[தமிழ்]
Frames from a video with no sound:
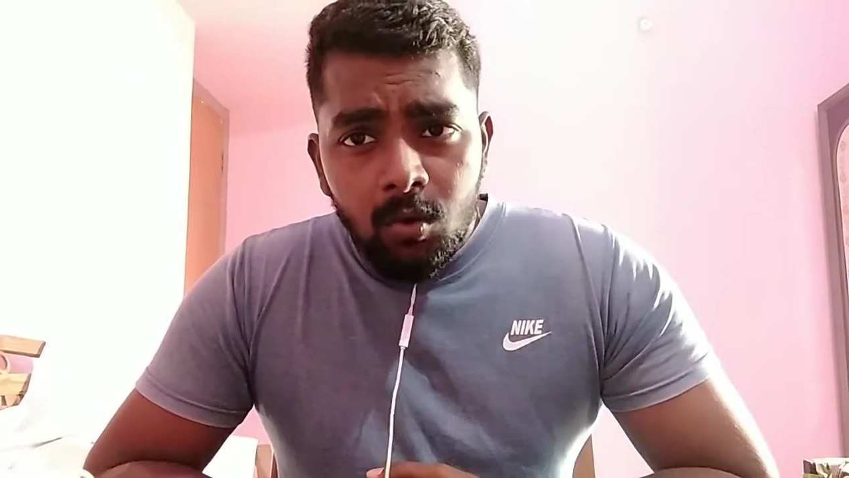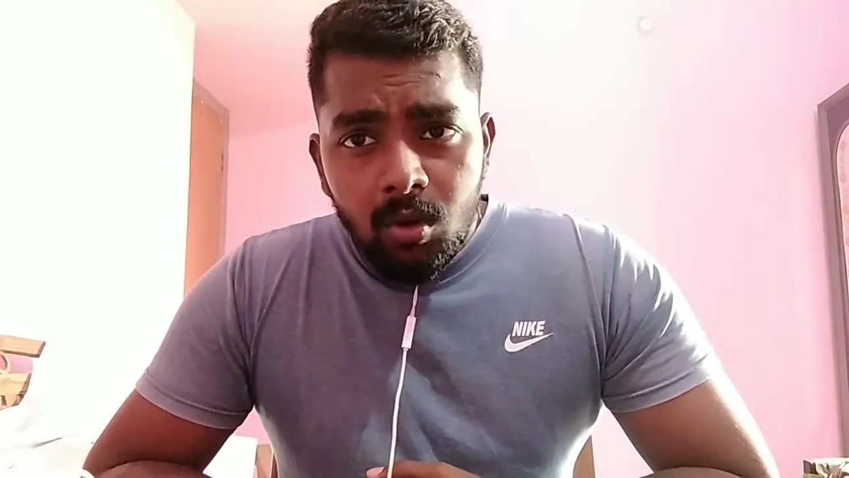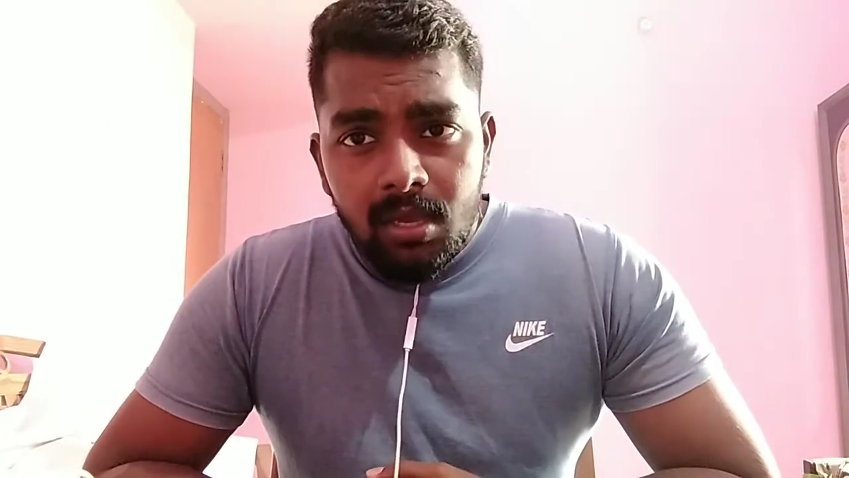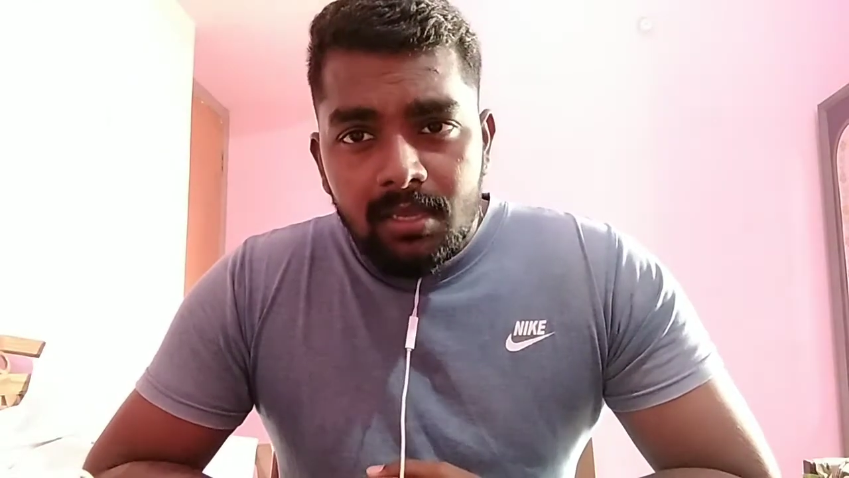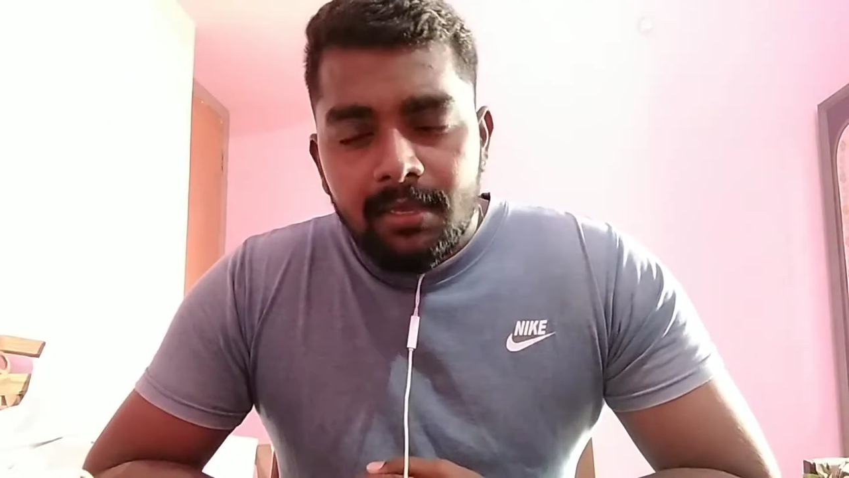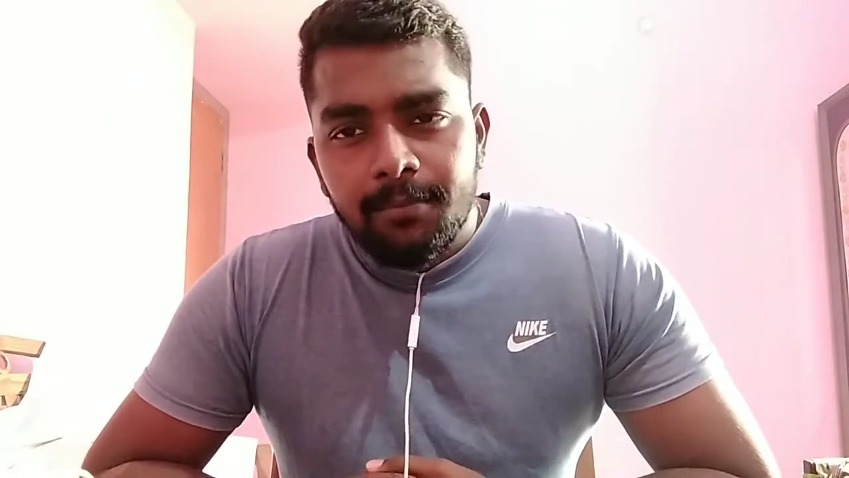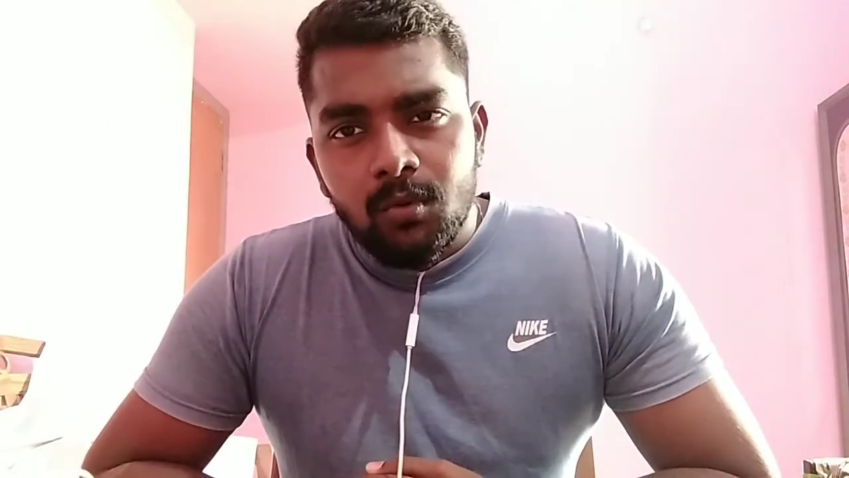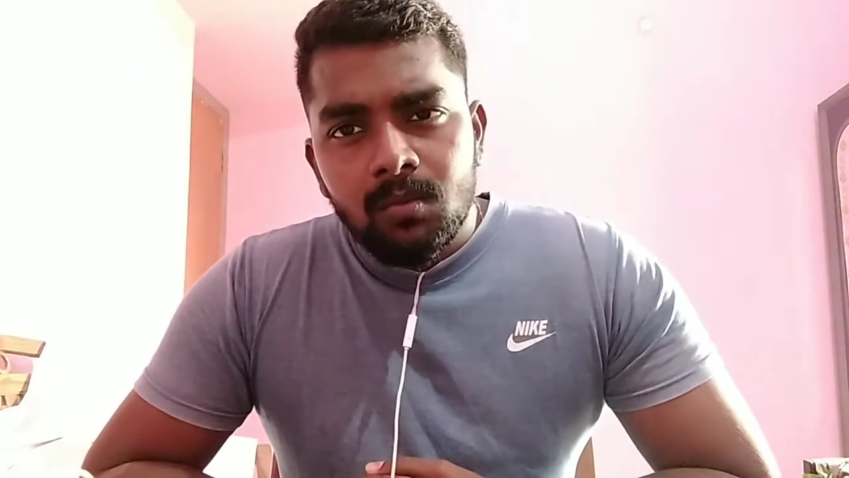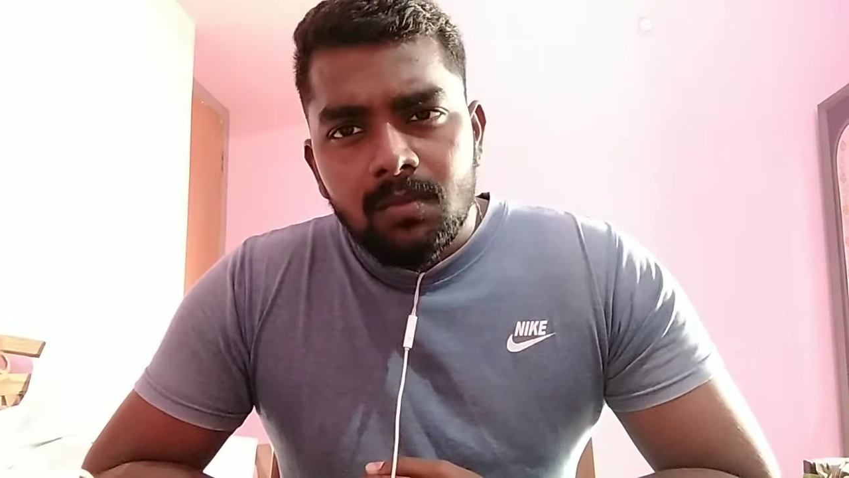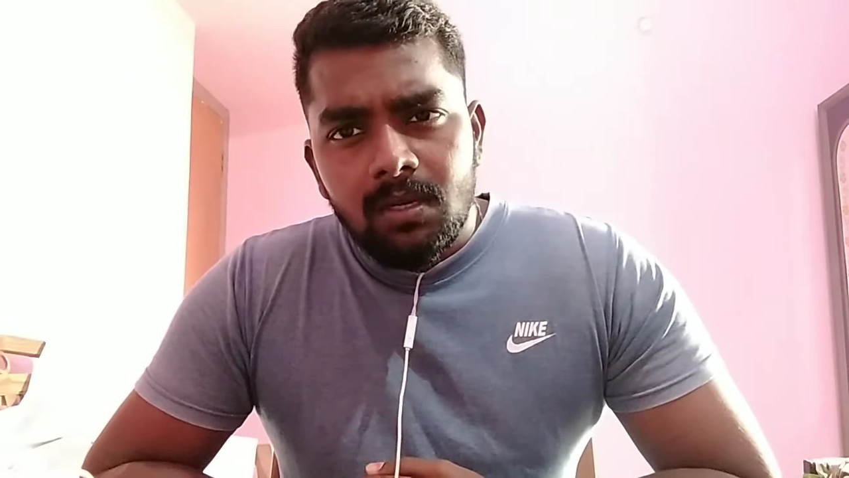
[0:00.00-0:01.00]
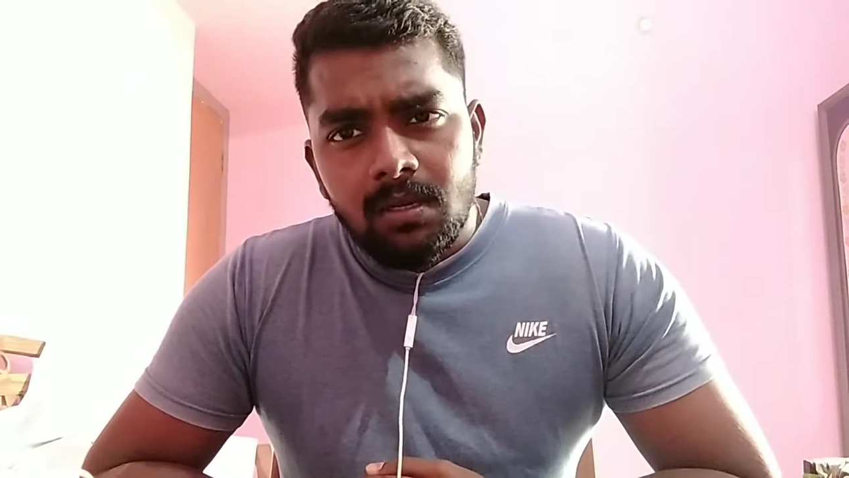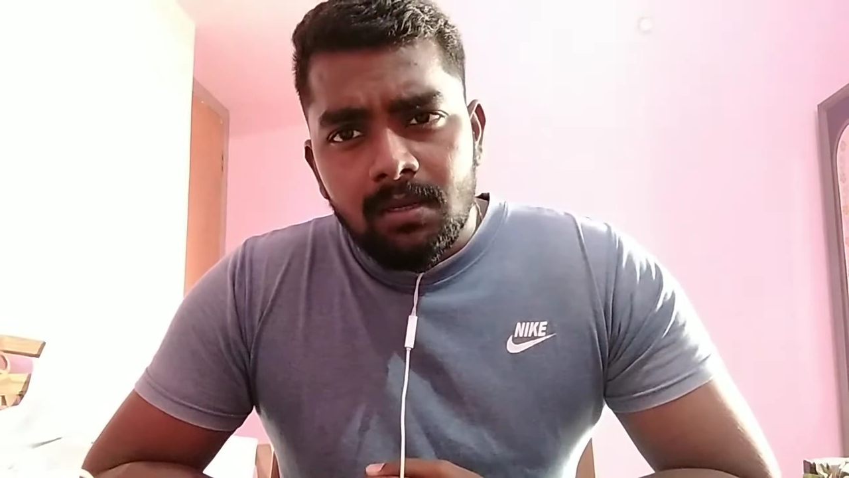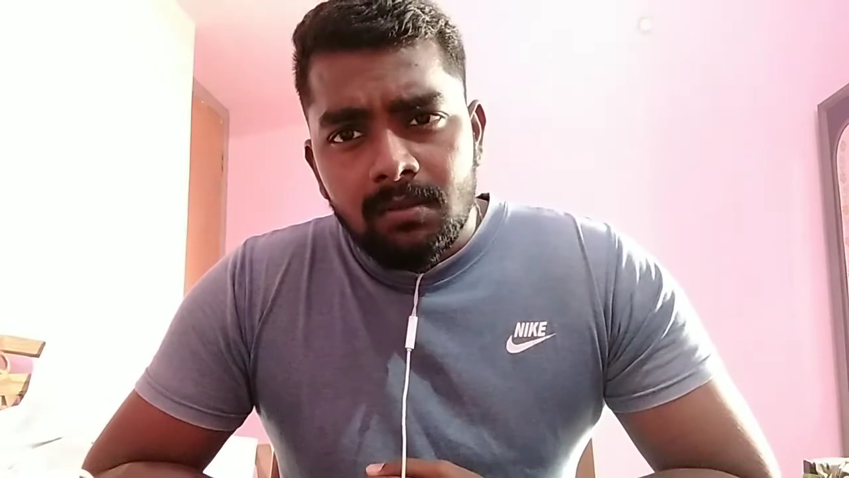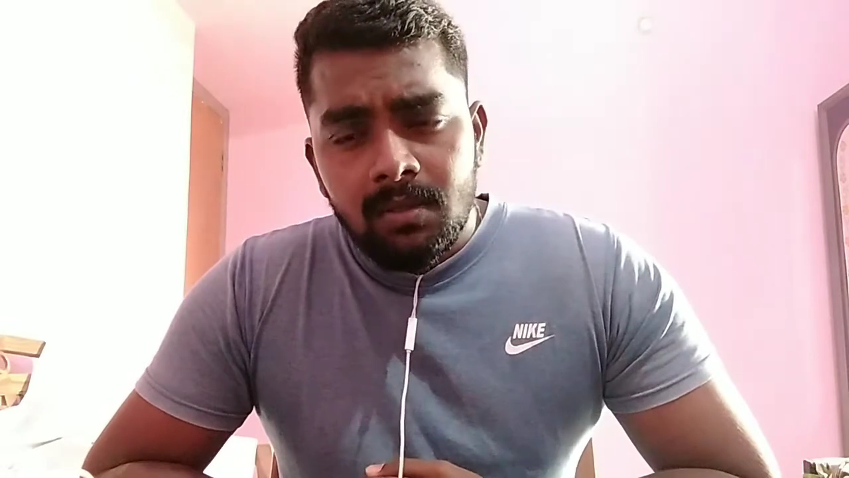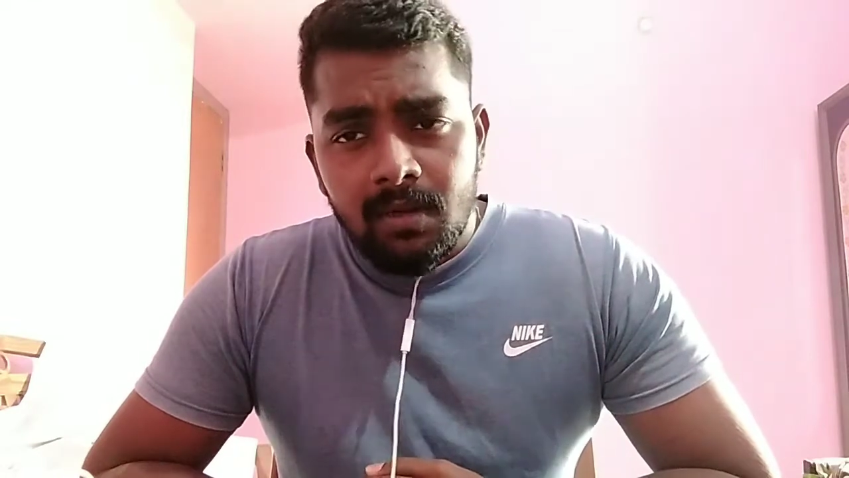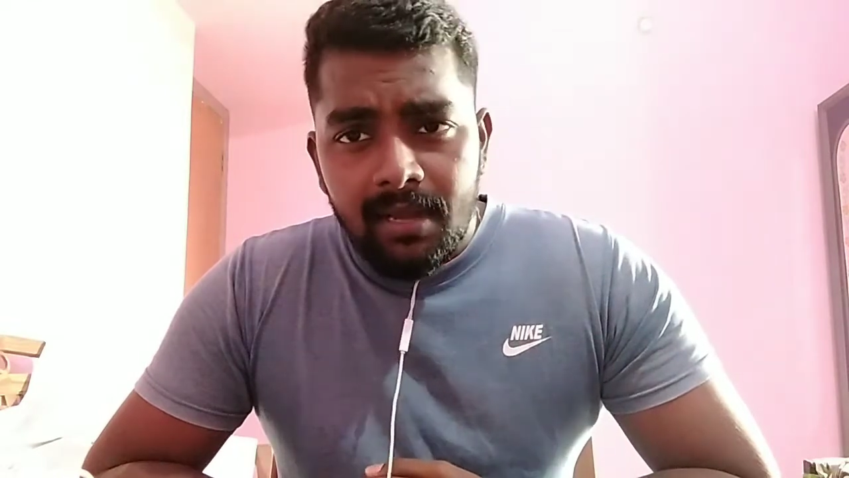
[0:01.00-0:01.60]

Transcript: ஓகே இப்போது